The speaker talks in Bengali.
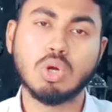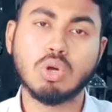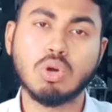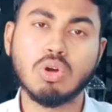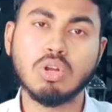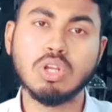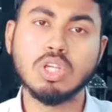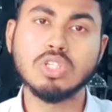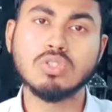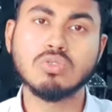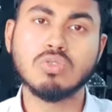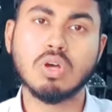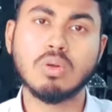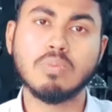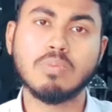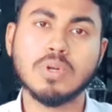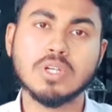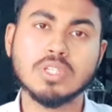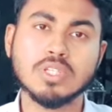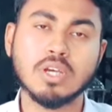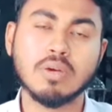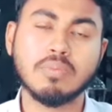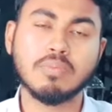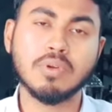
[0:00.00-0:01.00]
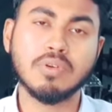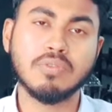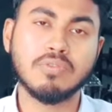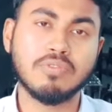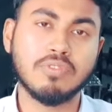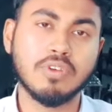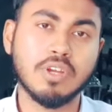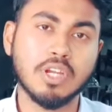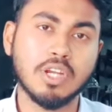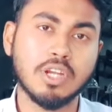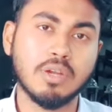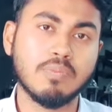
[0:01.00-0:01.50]
সকল স্কোয়ার পার্টসে
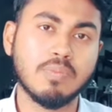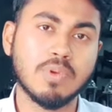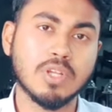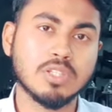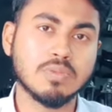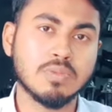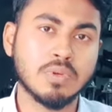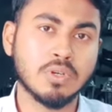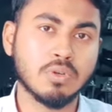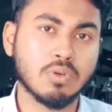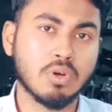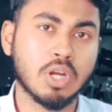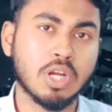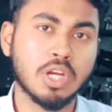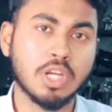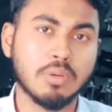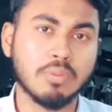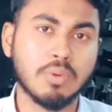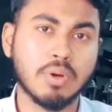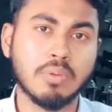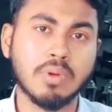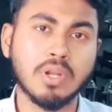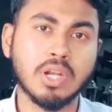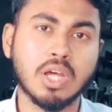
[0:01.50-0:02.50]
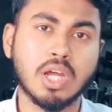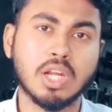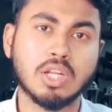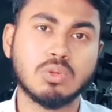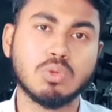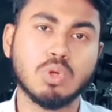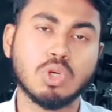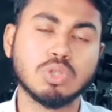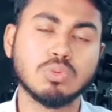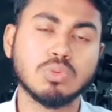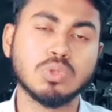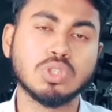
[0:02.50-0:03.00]
আপনার ফ্রি রিপ্লেসমেন্ট ওয়ারেন্টি পাবেন
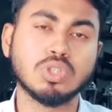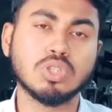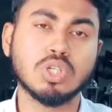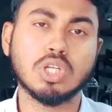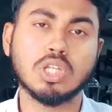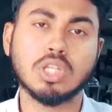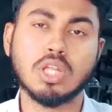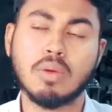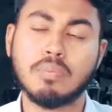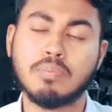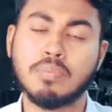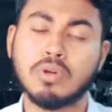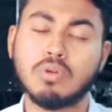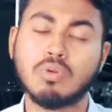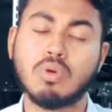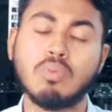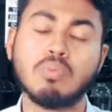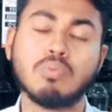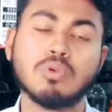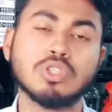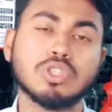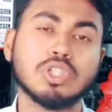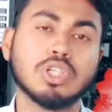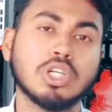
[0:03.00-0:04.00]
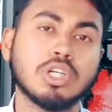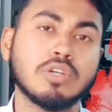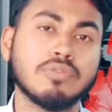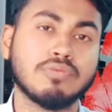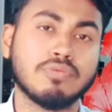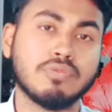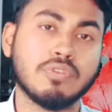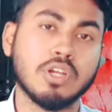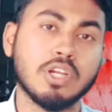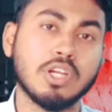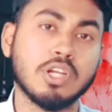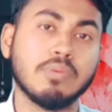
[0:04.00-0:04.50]
আর দশ বছরে তো আপনার কম্প্রেসারের
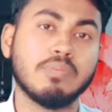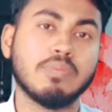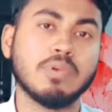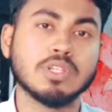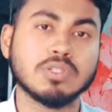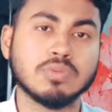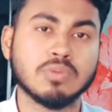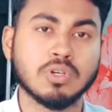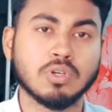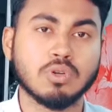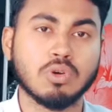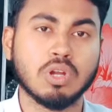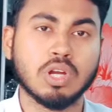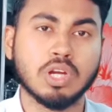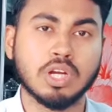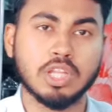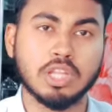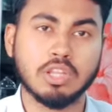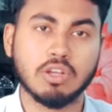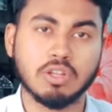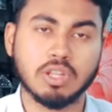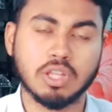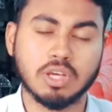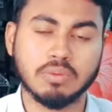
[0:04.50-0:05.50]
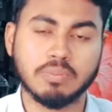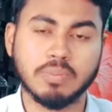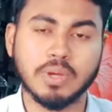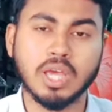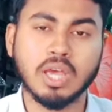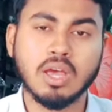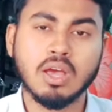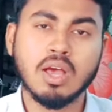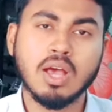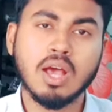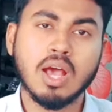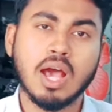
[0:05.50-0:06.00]
ফ্রি রিপ্লেসমেন্ট ওয়ারেন্টি দেওয়া
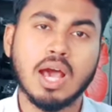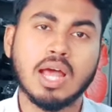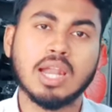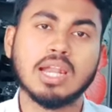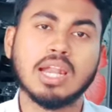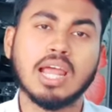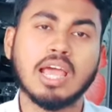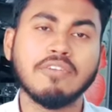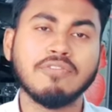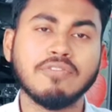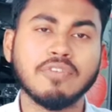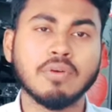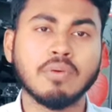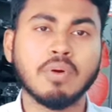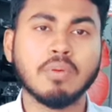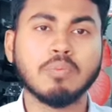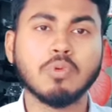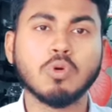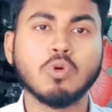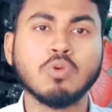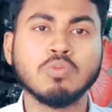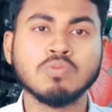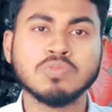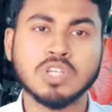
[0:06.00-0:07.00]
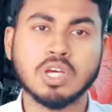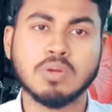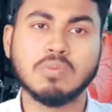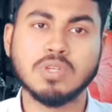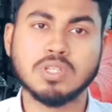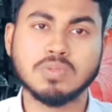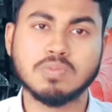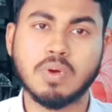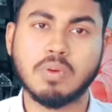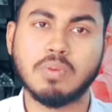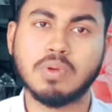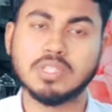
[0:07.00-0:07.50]
থাকবে আর লাইফ টাইম আপনি হোম
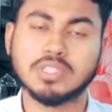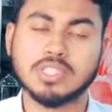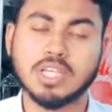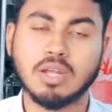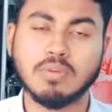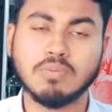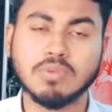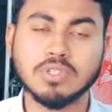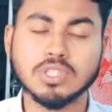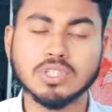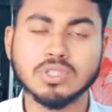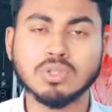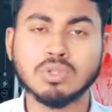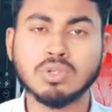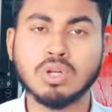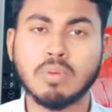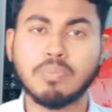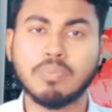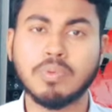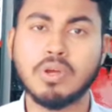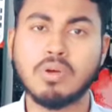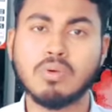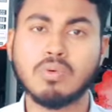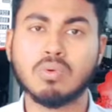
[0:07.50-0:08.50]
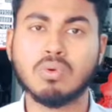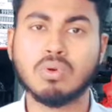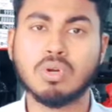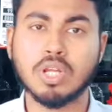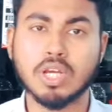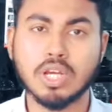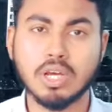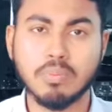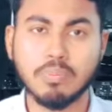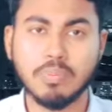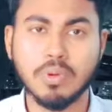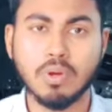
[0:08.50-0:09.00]
সার্ভিস পাবেন সার্ভিসের জন্য আপনাকে
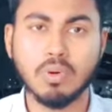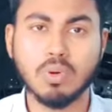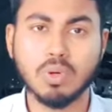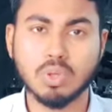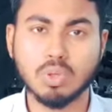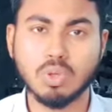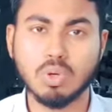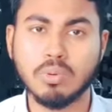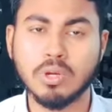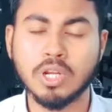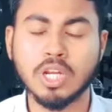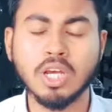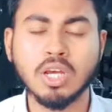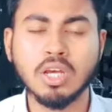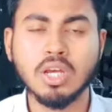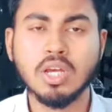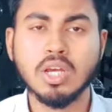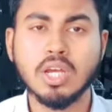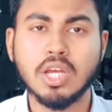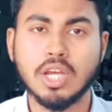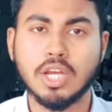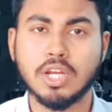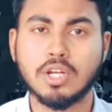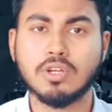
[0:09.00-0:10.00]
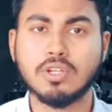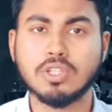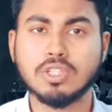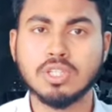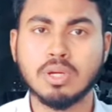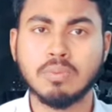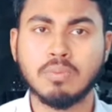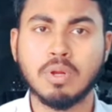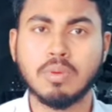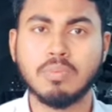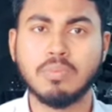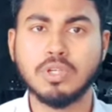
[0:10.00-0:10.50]
কোনো টাকা পে করতে হবে না এটা
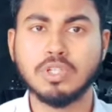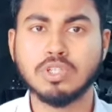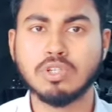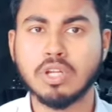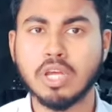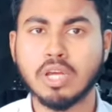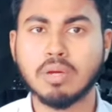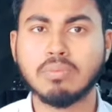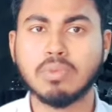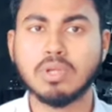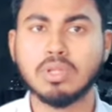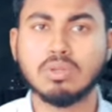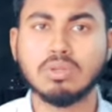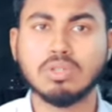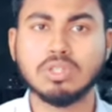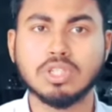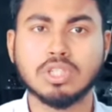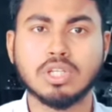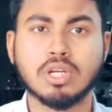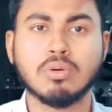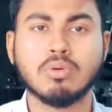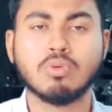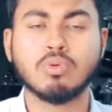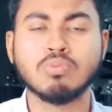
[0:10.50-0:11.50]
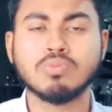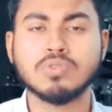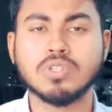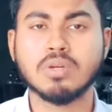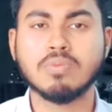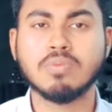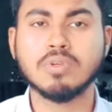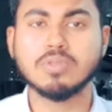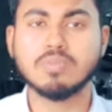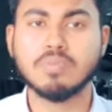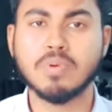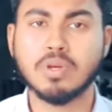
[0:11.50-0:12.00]
হচ্ছে আমরা ভীষণ একমাত্র যেটা হোম
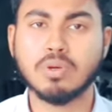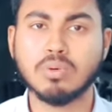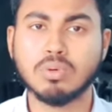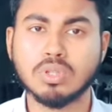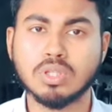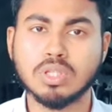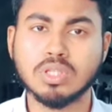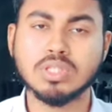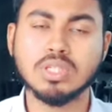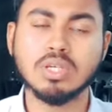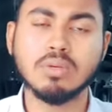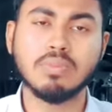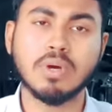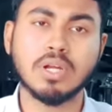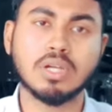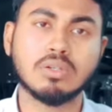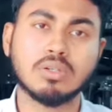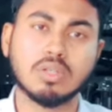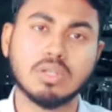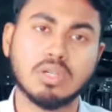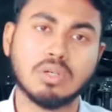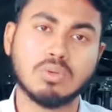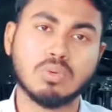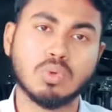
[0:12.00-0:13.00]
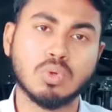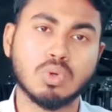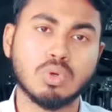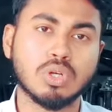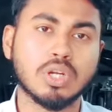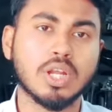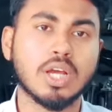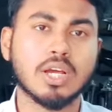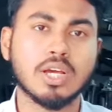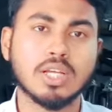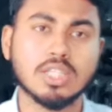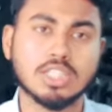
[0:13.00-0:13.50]
সার্ভিস পে করতেছি বাট
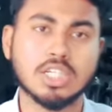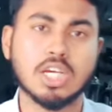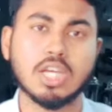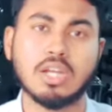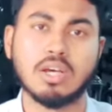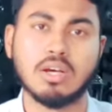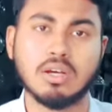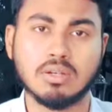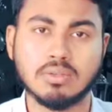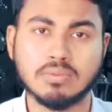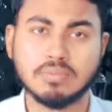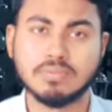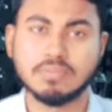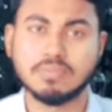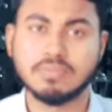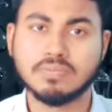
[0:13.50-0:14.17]
কোনো টাকা ছাড়া